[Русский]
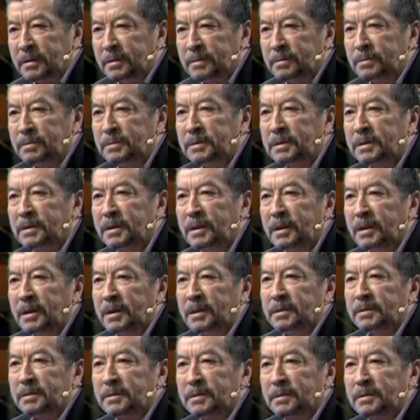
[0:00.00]
люди
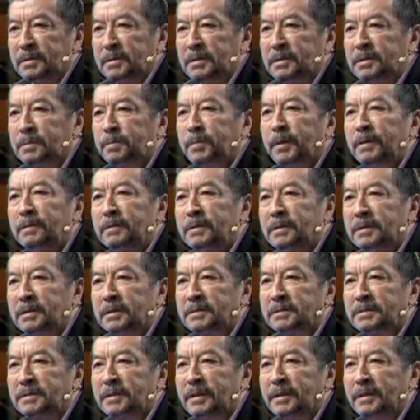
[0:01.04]
э,
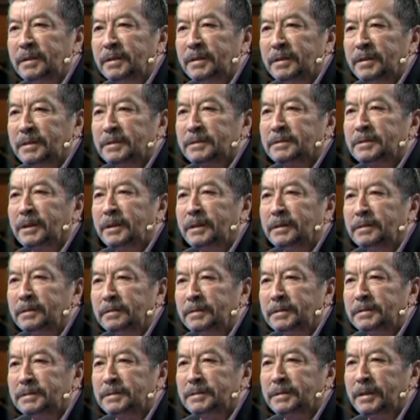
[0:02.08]
исповедаться,
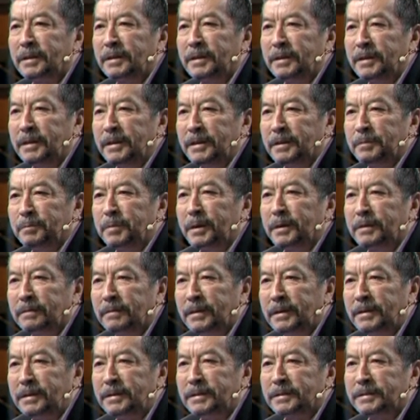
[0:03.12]
жаловаться,
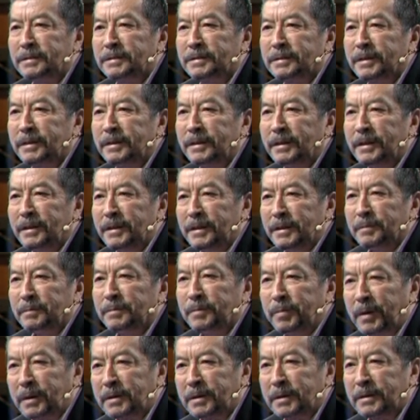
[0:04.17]
похвалиться –
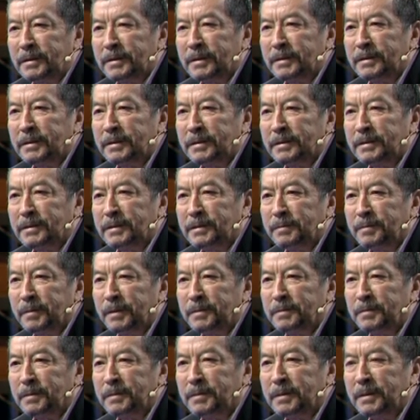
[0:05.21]
Э,
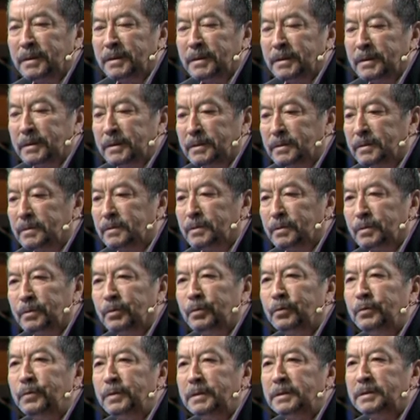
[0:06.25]

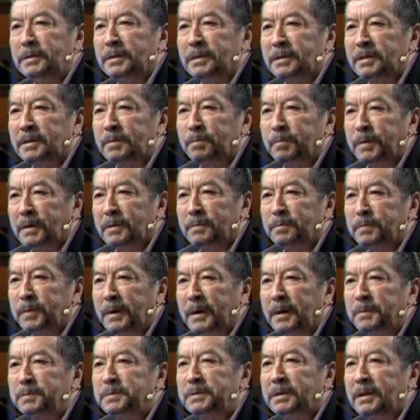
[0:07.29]
увидеть, по,
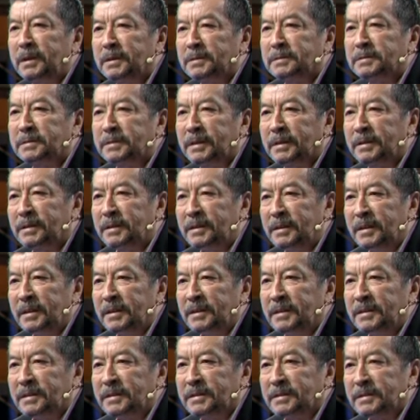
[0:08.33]
пообщаться
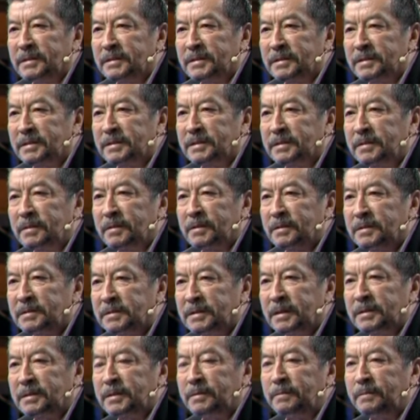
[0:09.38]
э, с, с
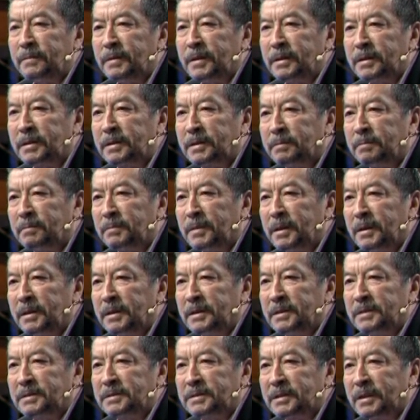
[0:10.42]
этим великим
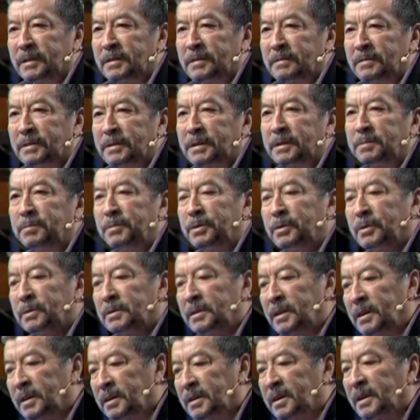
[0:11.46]
человеком. И он
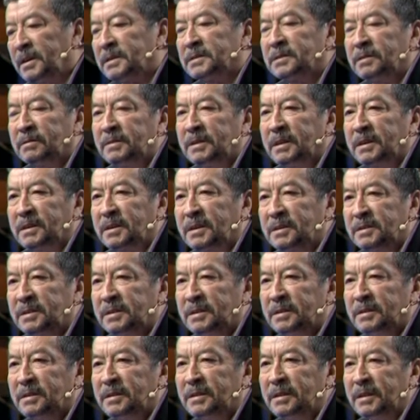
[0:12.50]
для каждого
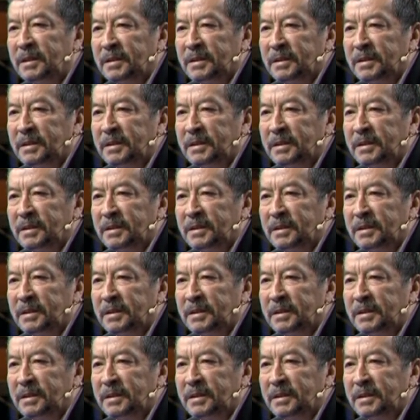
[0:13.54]
находил